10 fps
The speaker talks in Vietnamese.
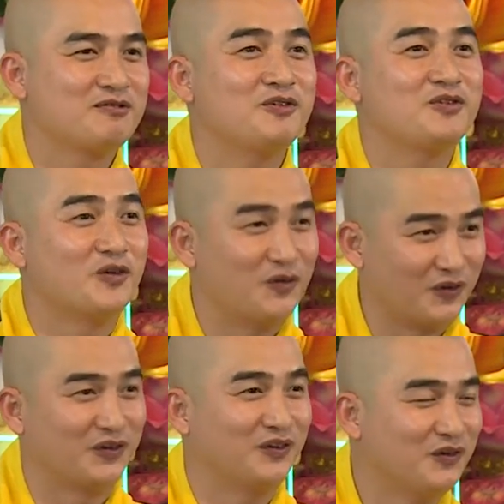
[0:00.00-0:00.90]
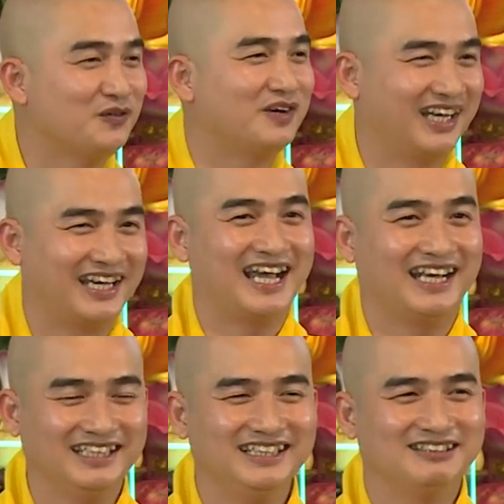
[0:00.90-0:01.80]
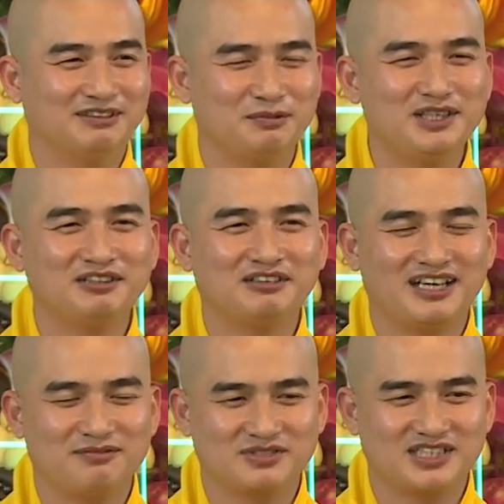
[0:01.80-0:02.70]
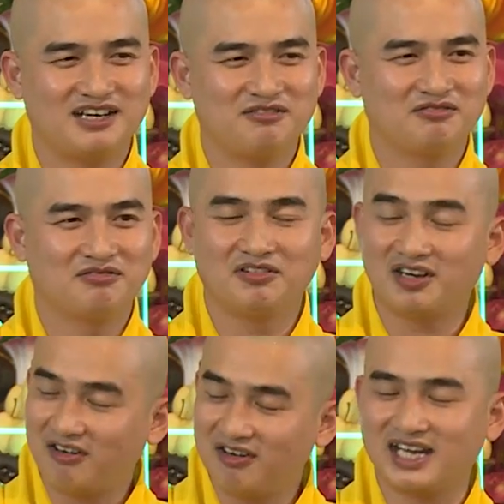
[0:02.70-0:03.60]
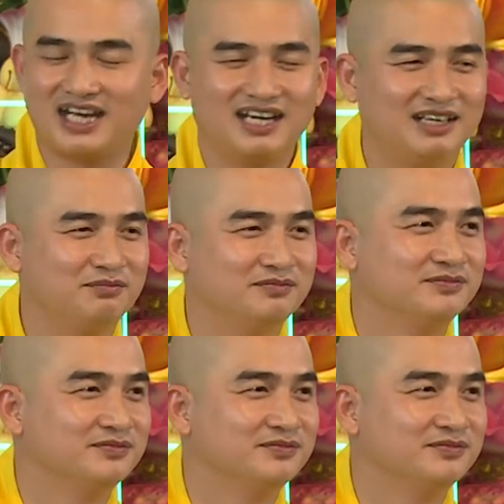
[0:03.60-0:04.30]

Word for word: vô chùa tu vài ngày đi rồi biết nó ra làm sao cũng khó khăn lắm